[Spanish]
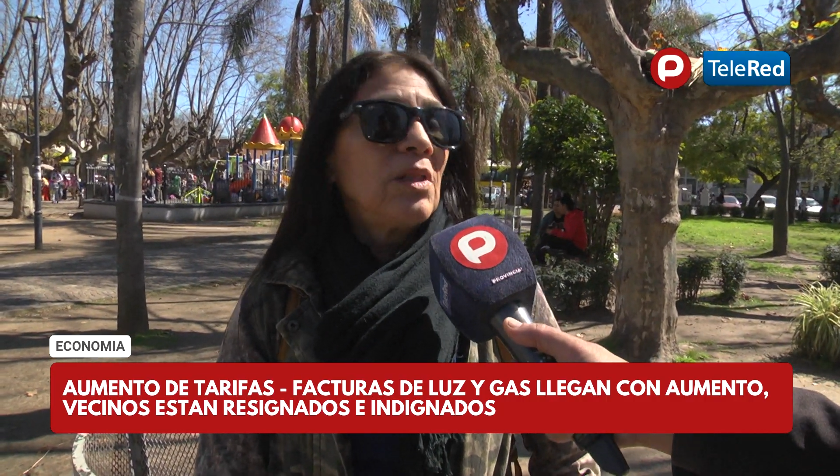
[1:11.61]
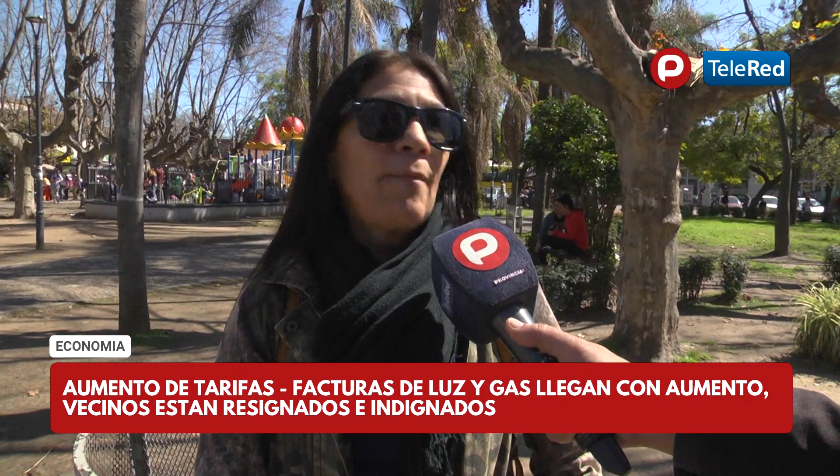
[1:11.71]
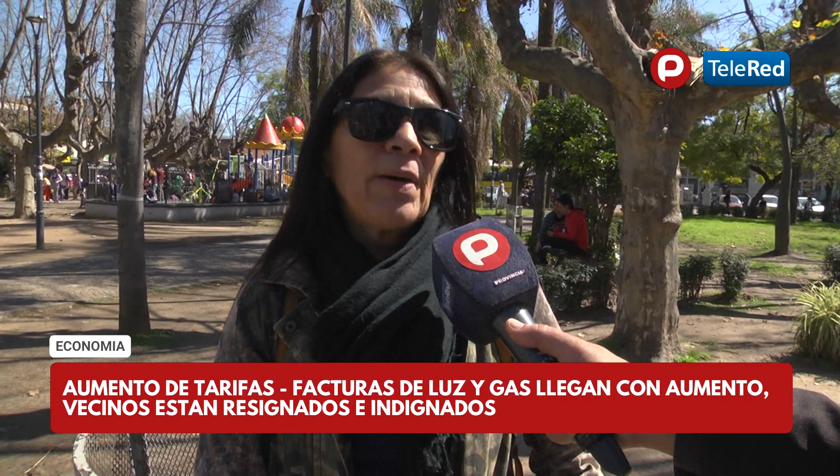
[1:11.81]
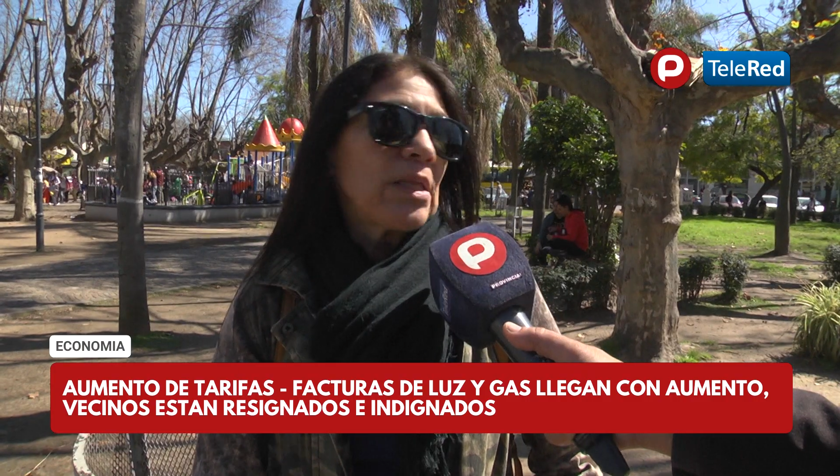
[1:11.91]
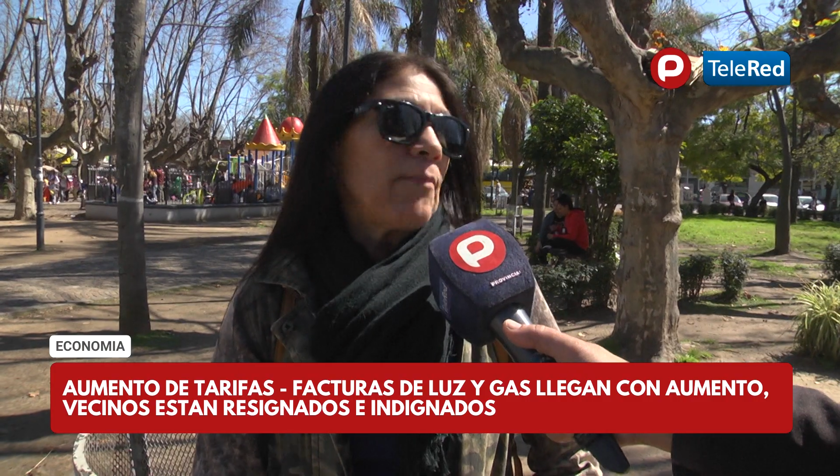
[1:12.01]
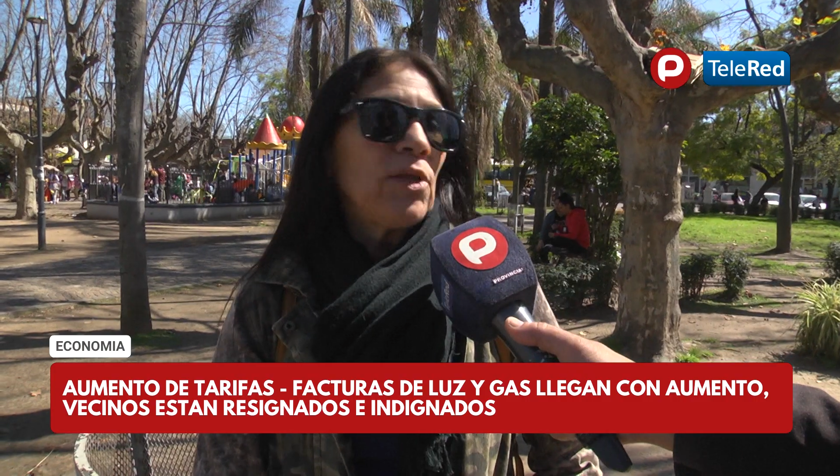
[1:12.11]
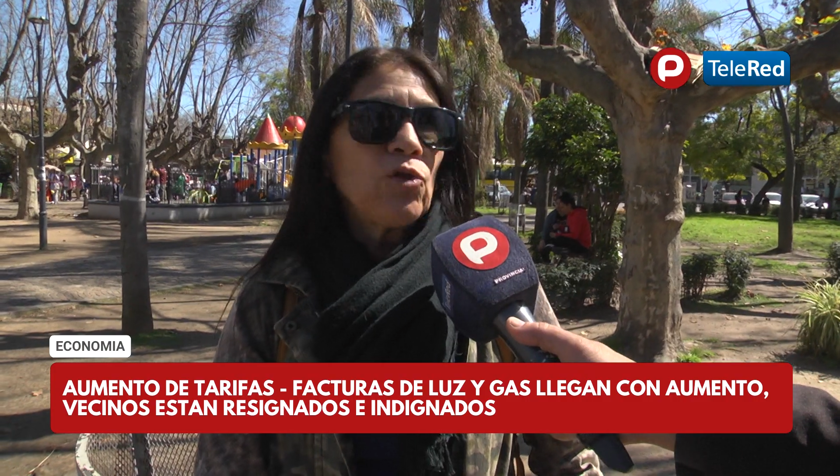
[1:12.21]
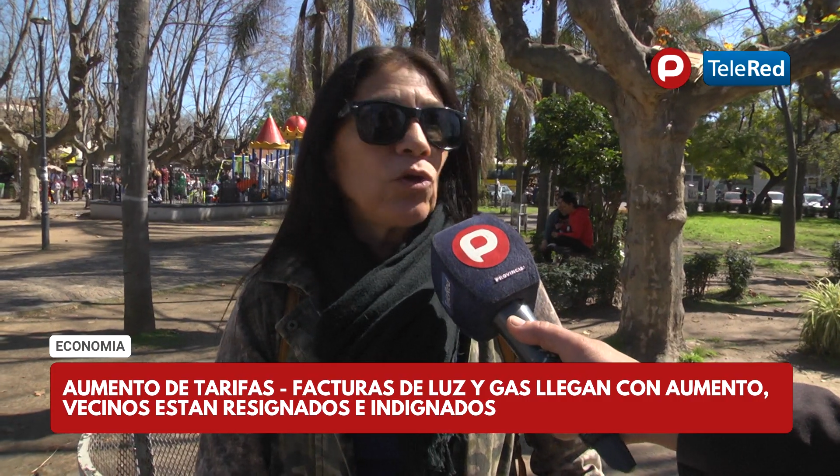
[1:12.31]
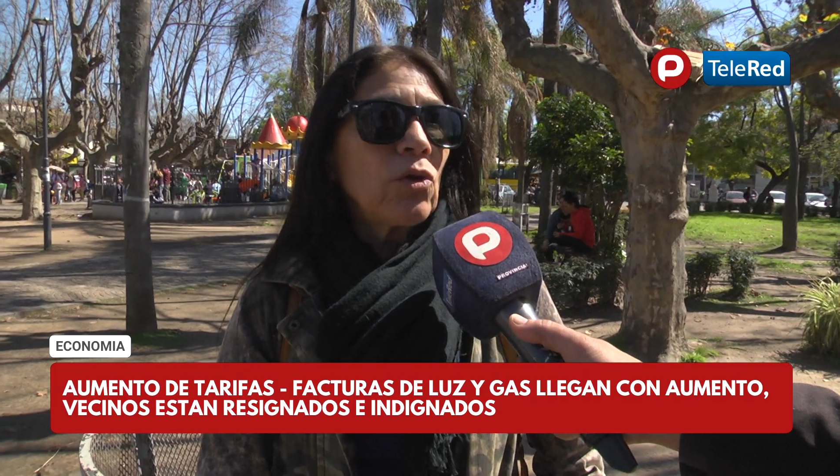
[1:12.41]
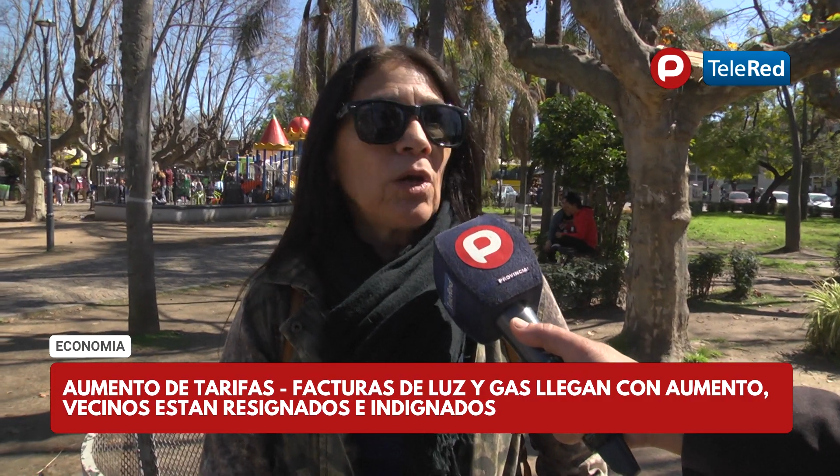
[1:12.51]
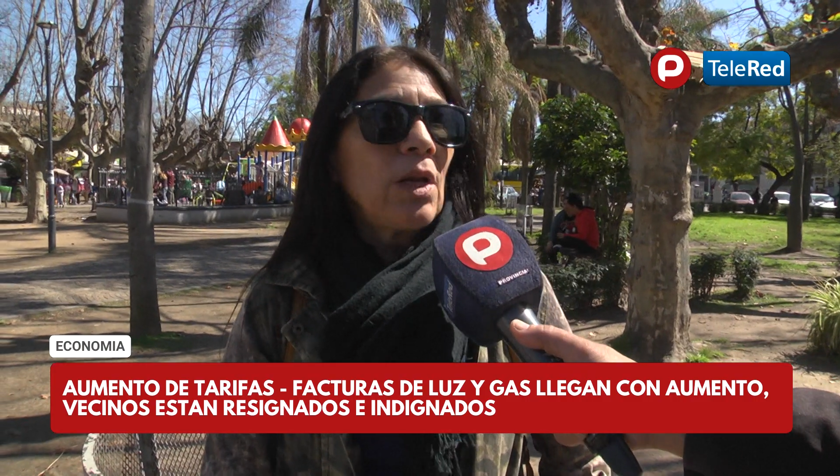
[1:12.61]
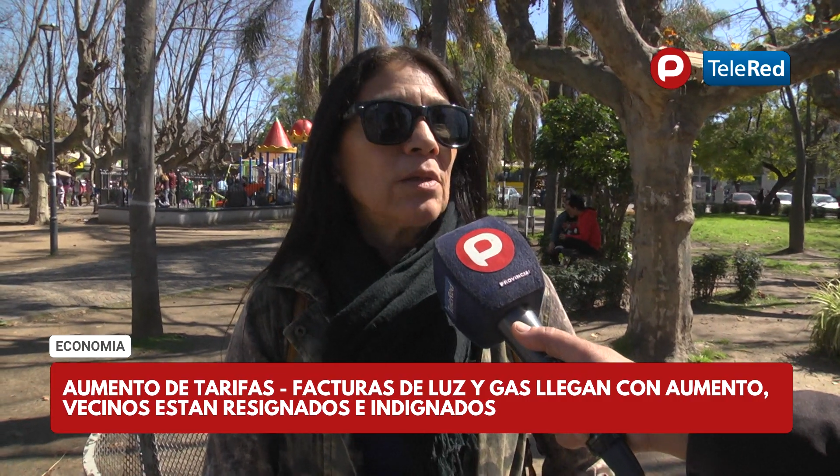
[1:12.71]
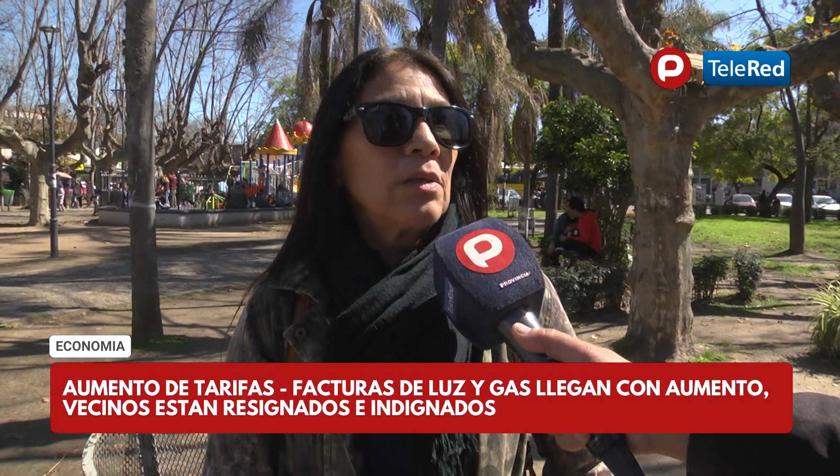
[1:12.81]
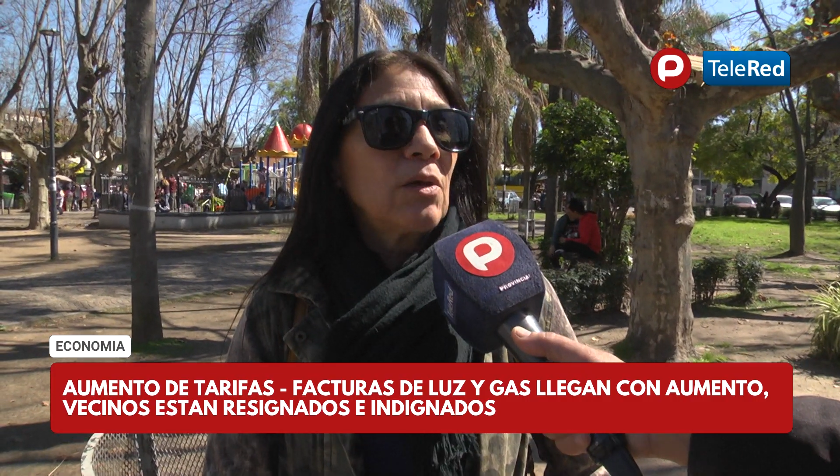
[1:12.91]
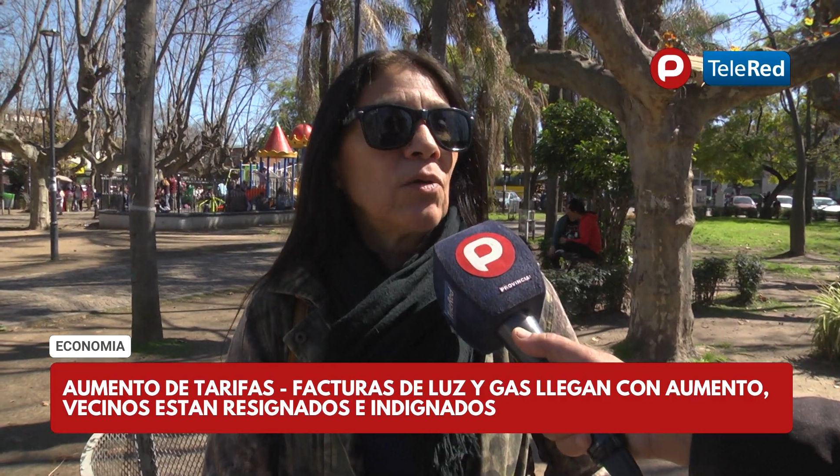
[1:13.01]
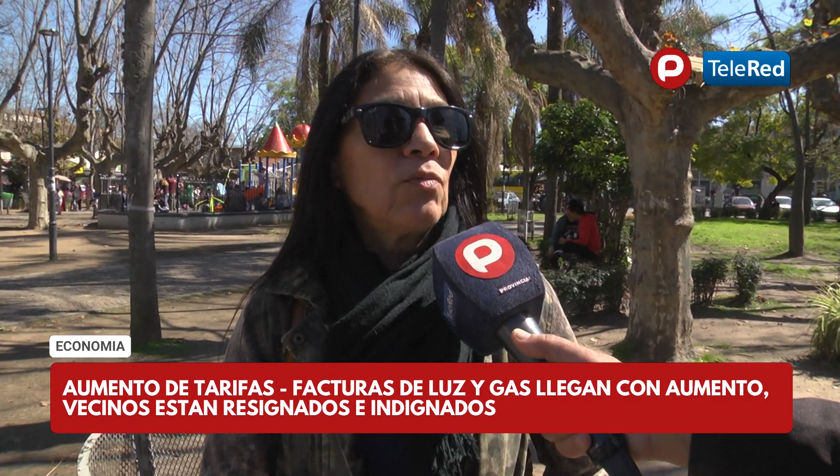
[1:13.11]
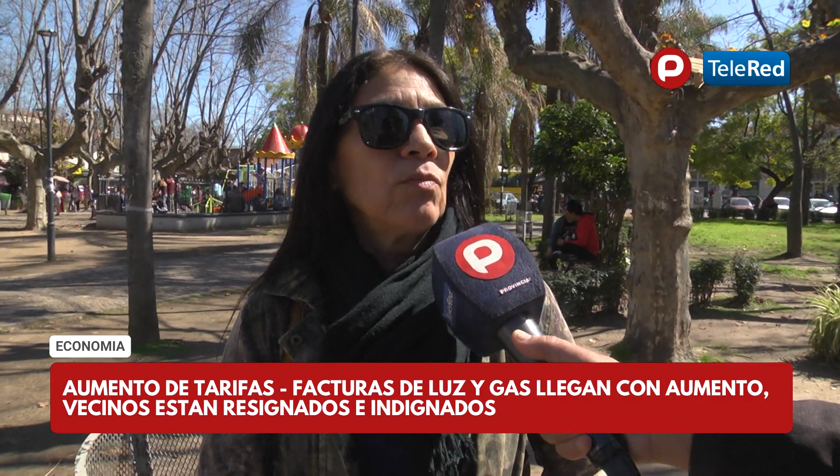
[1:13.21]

departamento está eléctrico.